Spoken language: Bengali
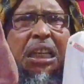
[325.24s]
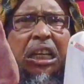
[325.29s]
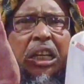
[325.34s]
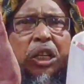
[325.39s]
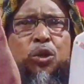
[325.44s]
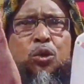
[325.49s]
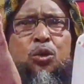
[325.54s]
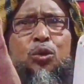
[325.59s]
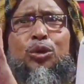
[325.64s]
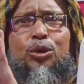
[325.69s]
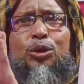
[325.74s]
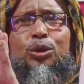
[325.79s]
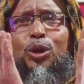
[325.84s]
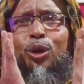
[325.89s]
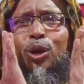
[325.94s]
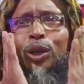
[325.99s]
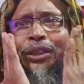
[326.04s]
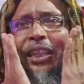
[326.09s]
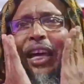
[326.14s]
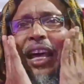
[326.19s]
কি
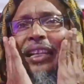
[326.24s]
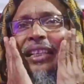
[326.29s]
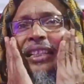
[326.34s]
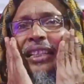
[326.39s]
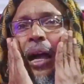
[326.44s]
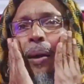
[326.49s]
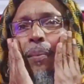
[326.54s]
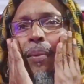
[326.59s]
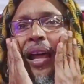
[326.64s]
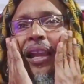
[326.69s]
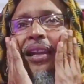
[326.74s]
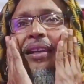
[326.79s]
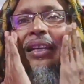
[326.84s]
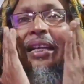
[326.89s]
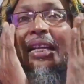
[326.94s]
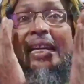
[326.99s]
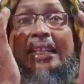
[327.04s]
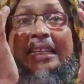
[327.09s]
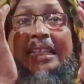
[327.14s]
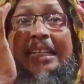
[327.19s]
সুন্দর তার চাবাল
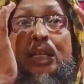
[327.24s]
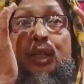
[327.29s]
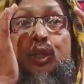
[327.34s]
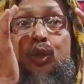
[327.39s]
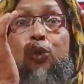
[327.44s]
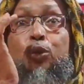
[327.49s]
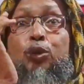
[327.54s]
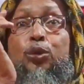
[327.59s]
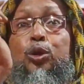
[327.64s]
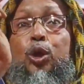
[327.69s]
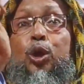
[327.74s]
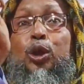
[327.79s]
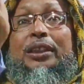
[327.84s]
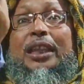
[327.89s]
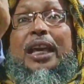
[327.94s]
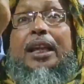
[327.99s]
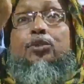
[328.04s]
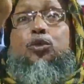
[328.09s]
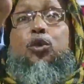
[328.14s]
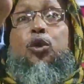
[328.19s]
কি সুন্দর
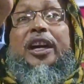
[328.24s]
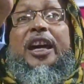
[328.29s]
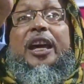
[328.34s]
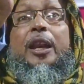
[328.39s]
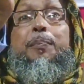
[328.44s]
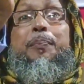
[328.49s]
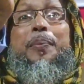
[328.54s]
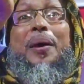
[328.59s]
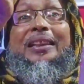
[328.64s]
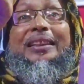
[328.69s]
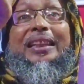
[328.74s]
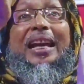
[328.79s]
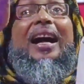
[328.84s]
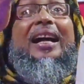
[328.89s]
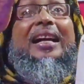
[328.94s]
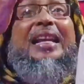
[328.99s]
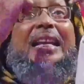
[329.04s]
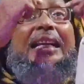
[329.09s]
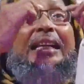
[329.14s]
তার চোখের পাতা